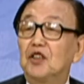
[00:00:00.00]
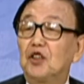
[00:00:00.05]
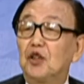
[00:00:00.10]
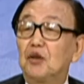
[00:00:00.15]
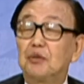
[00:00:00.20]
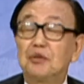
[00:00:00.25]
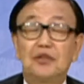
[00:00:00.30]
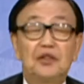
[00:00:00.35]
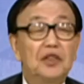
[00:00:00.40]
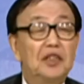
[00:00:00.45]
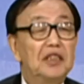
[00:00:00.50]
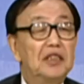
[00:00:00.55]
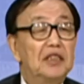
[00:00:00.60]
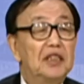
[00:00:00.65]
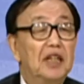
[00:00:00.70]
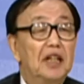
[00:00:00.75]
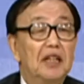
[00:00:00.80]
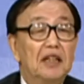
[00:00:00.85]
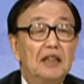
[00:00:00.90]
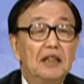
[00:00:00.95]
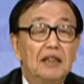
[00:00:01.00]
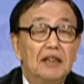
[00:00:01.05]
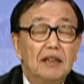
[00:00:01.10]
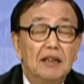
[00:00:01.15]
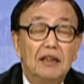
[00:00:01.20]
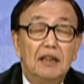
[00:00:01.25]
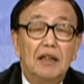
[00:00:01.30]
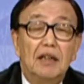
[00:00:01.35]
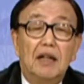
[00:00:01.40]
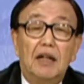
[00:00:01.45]
여러분들이 이제
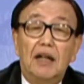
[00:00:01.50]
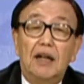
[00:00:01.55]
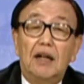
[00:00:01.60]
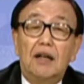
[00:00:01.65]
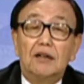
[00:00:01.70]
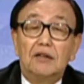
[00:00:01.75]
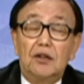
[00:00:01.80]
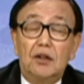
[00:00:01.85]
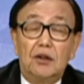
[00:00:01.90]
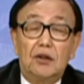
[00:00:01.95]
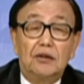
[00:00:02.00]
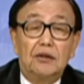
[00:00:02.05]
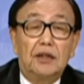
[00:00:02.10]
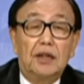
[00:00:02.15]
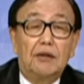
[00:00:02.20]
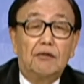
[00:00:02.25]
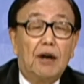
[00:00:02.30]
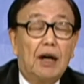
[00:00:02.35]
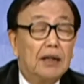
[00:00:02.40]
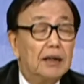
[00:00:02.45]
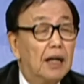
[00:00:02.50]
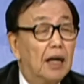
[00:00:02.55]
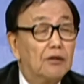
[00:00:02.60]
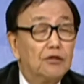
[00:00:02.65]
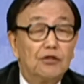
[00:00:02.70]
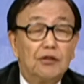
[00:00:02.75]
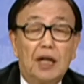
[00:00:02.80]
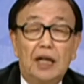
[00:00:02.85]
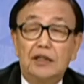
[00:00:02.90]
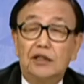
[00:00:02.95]
저런 이제
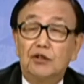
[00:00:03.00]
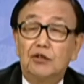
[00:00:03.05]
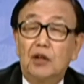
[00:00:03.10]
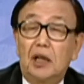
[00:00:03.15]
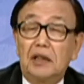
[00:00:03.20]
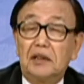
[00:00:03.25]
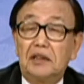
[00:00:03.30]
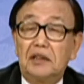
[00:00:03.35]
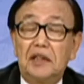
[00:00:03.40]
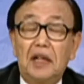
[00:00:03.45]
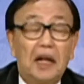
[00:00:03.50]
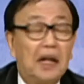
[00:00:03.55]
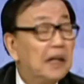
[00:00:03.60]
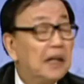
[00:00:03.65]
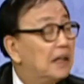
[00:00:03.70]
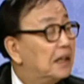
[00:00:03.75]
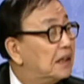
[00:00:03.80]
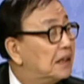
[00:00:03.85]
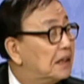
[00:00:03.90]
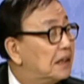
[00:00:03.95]
관광도 가시고 하는데